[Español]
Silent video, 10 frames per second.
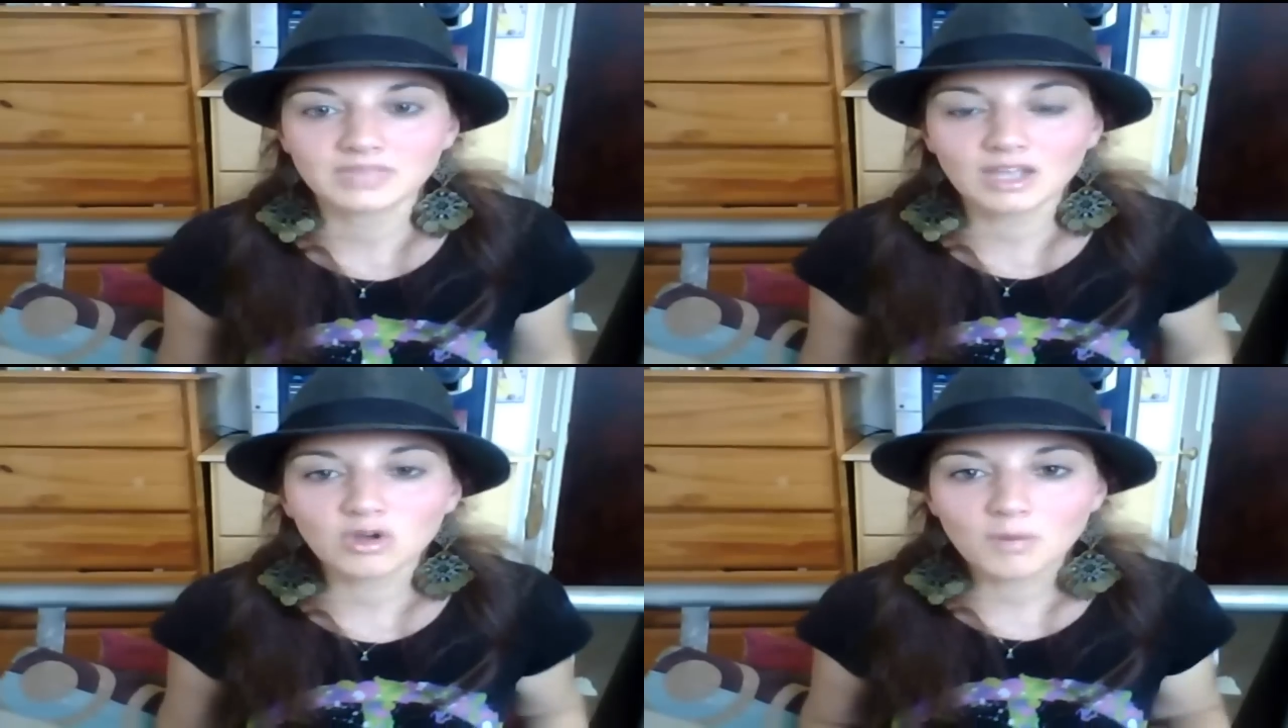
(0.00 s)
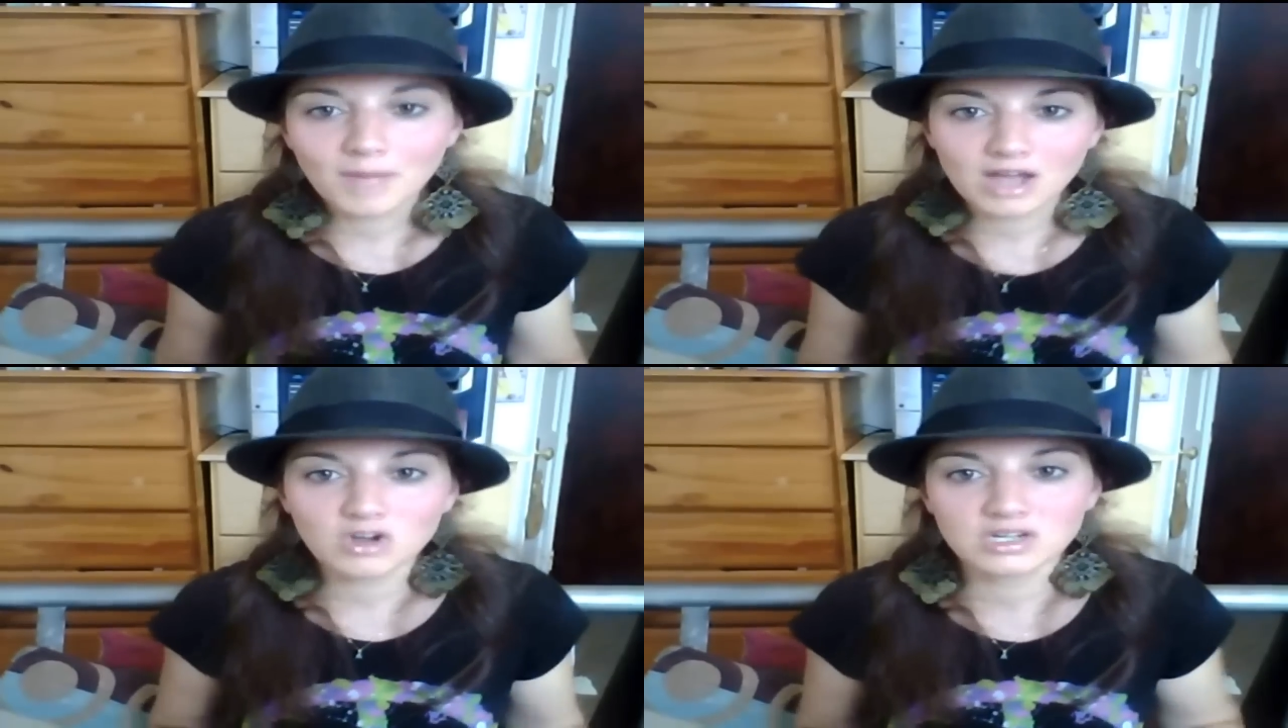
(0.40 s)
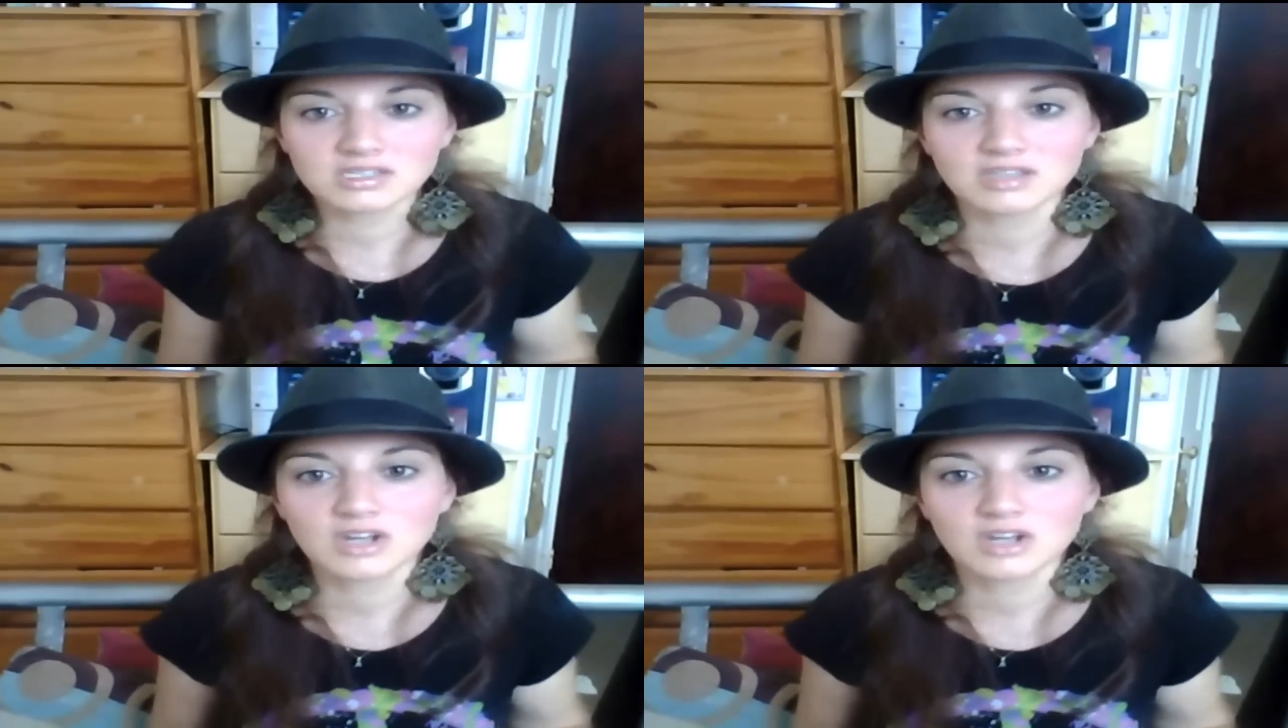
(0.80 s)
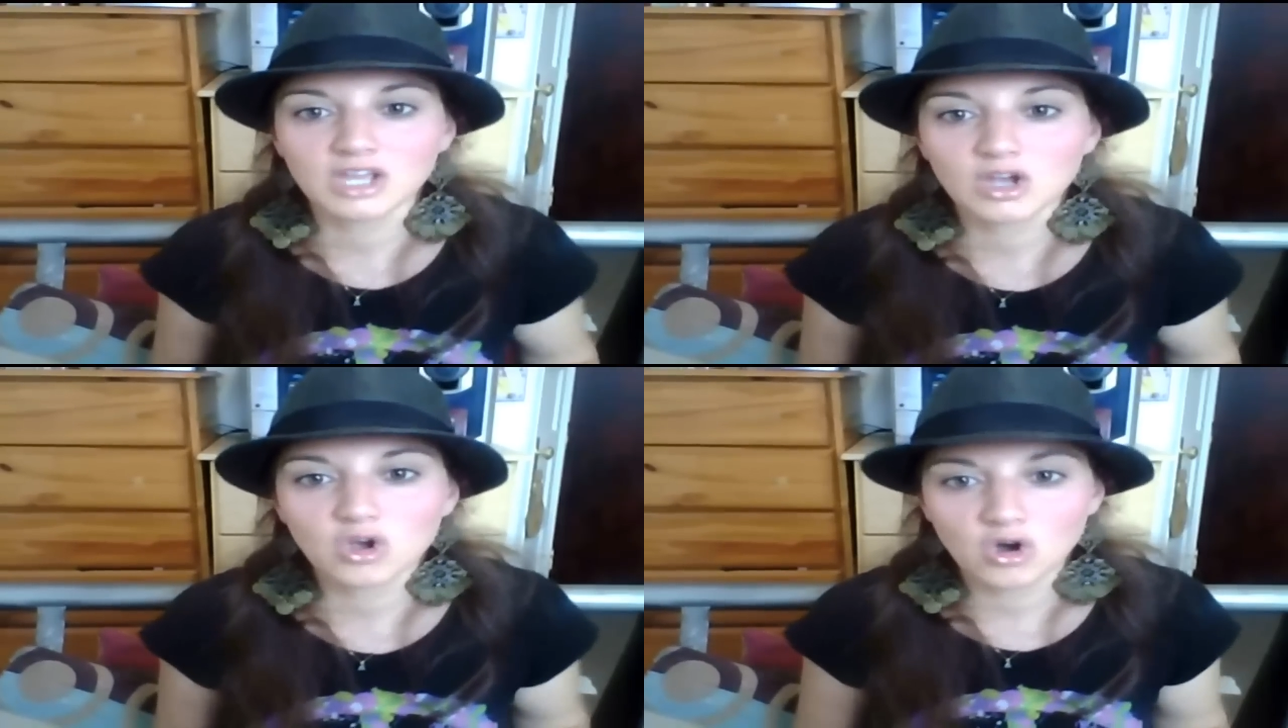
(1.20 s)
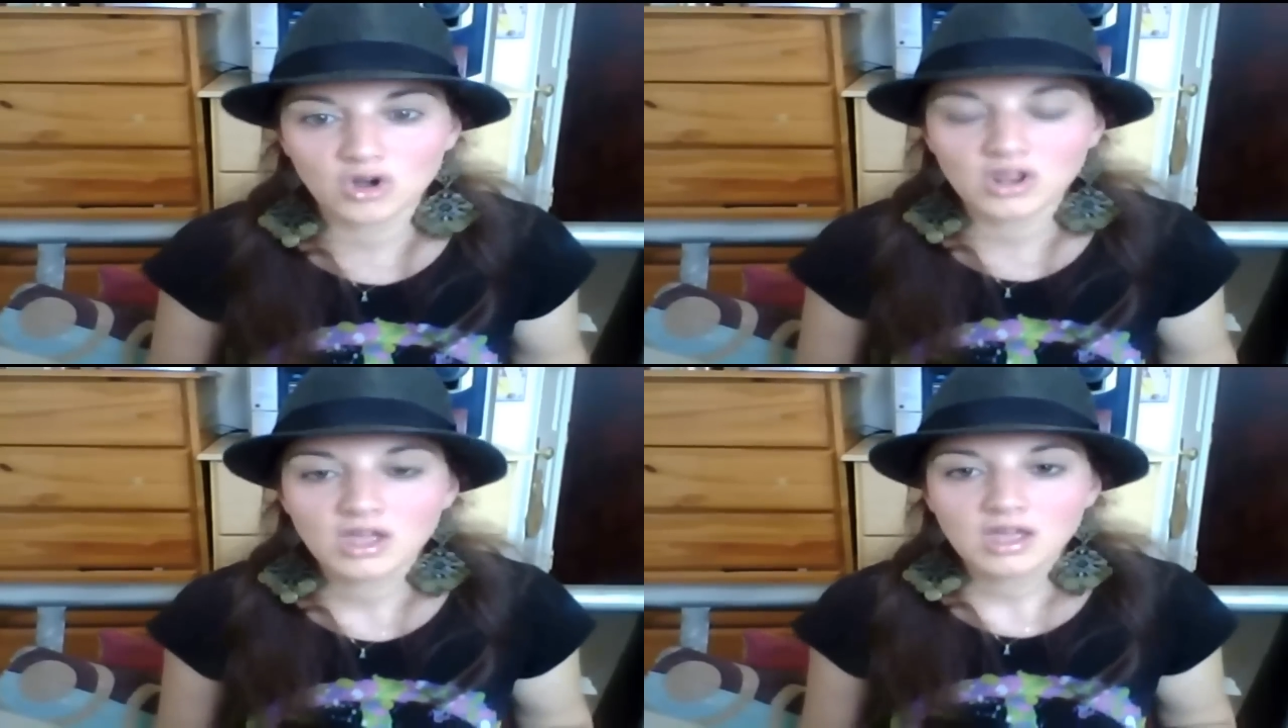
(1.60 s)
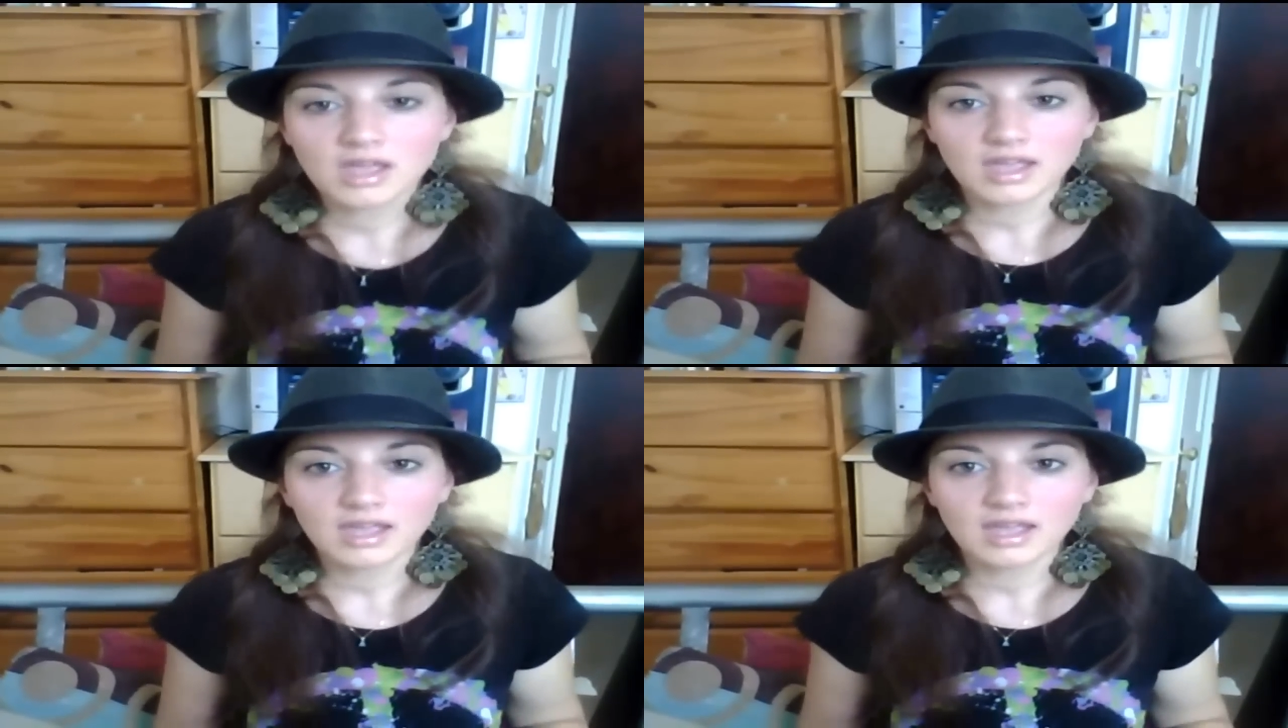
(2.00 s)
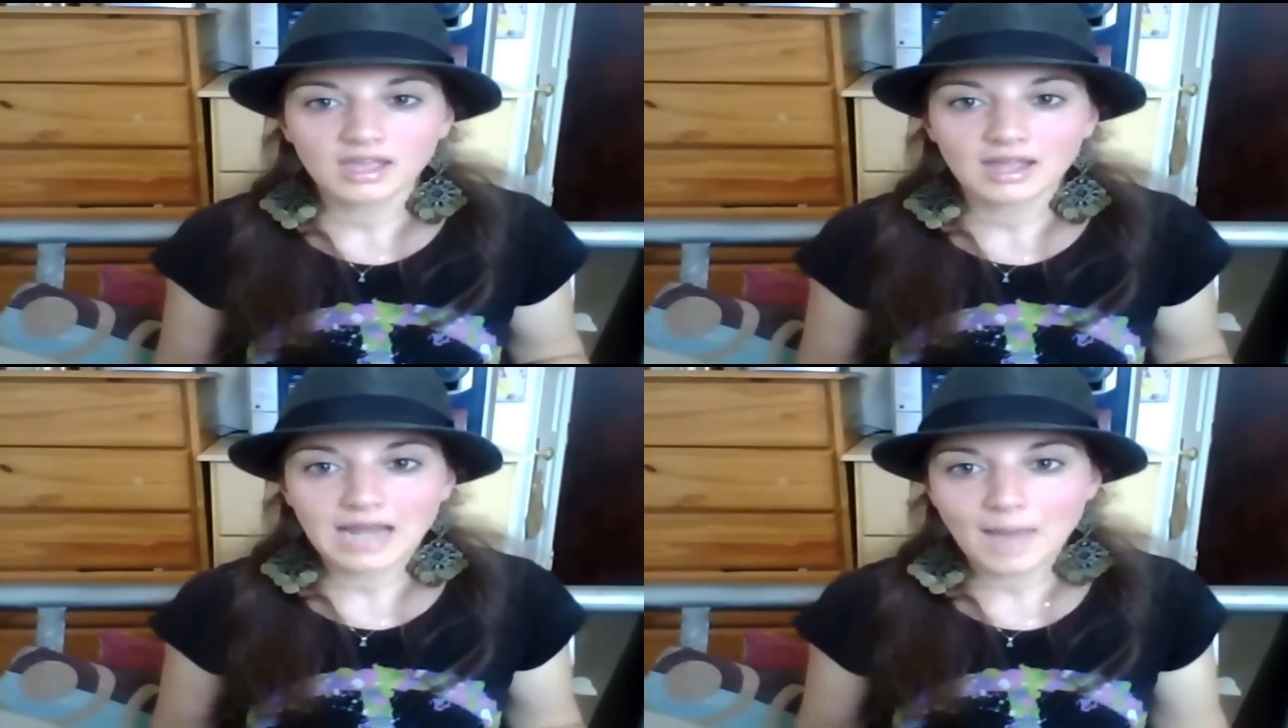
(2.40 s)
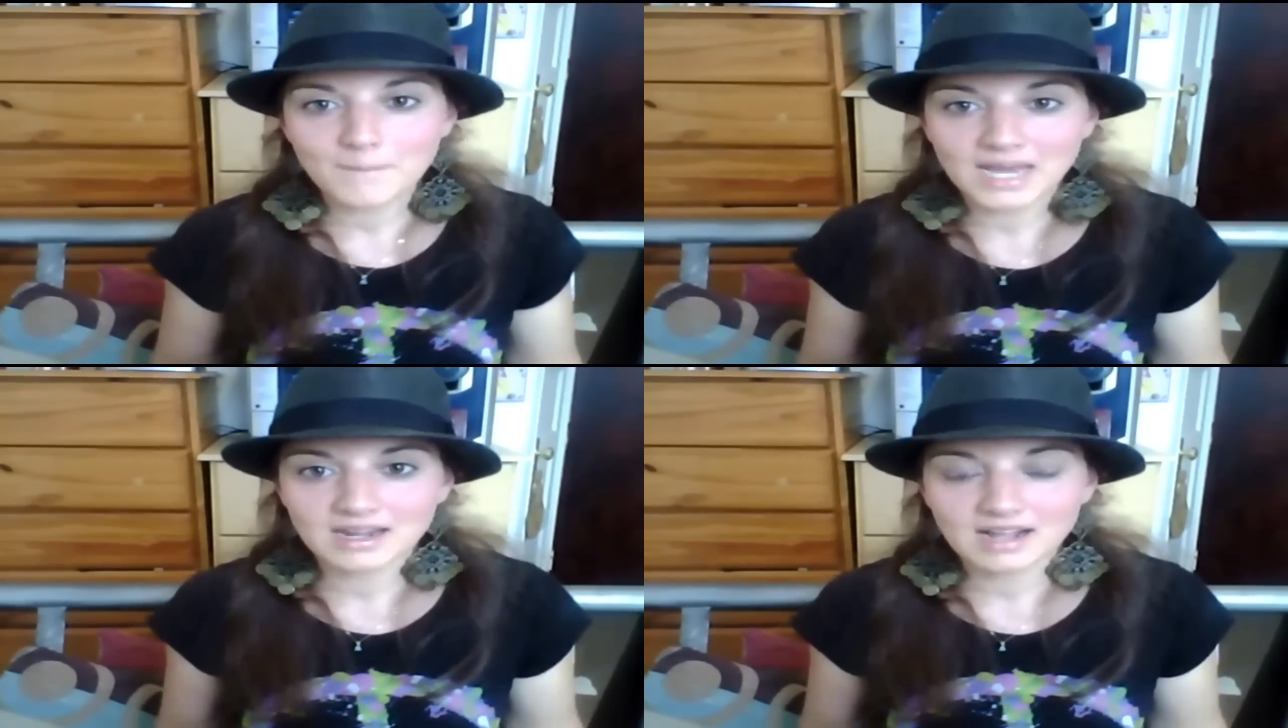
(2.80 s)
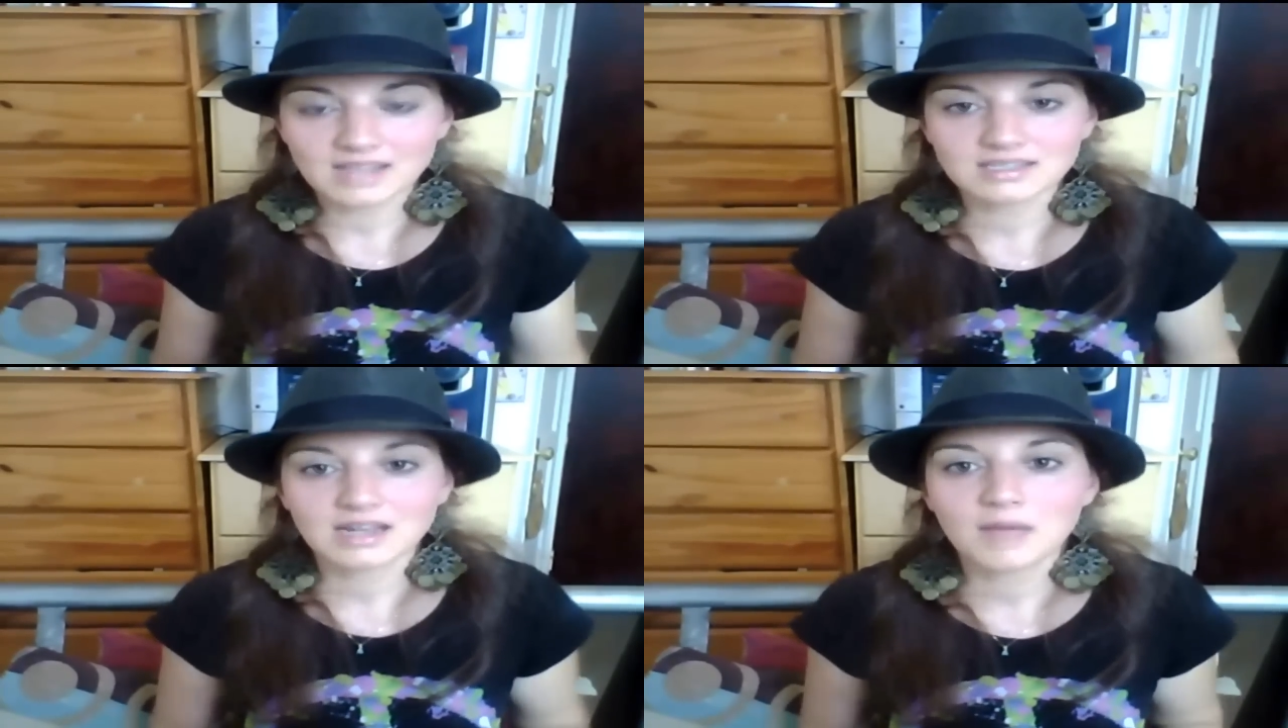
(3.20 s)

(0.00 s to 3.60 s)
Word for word: tengo más conexiones con eh, las marcas.